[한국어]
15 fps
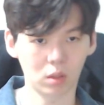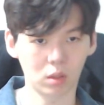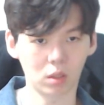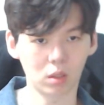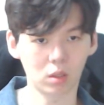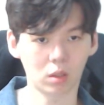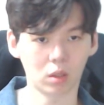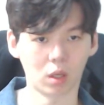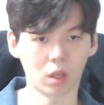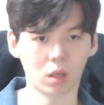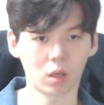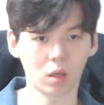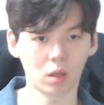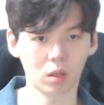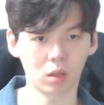이렇게
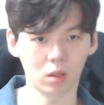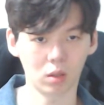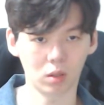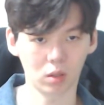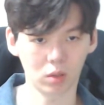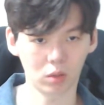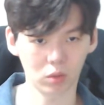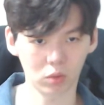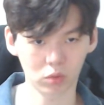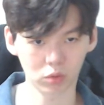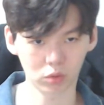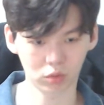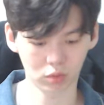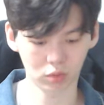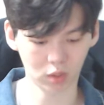이런
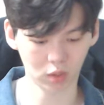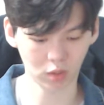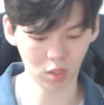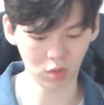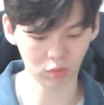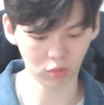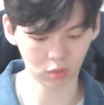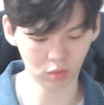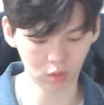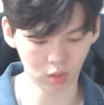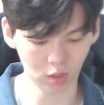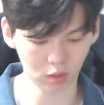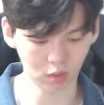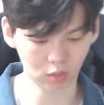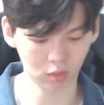식으로 그냥 새우
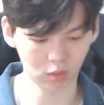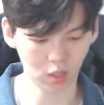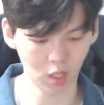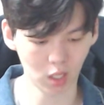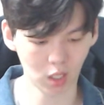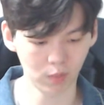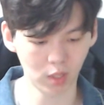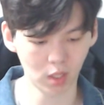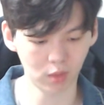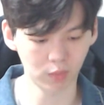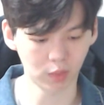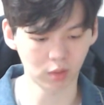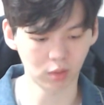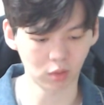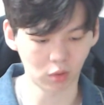그냥 대기만 하면
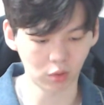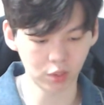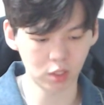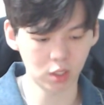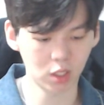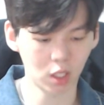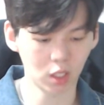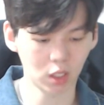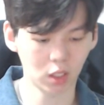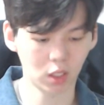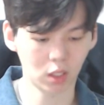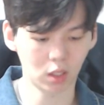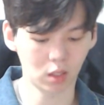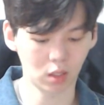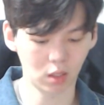돼서
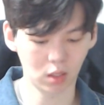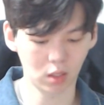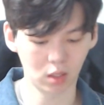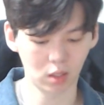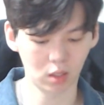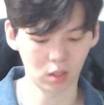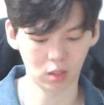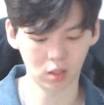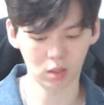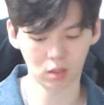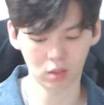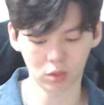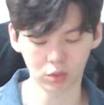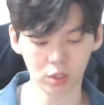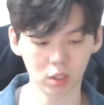거치하기
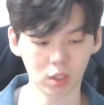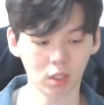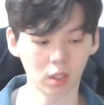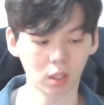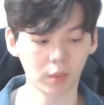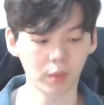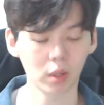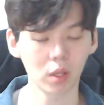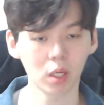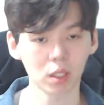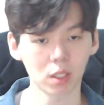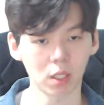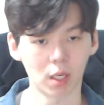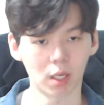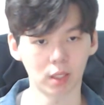거치대 되게 편하게
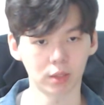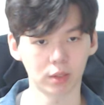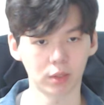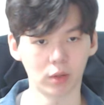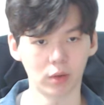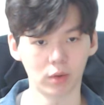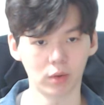잘 나왔어요.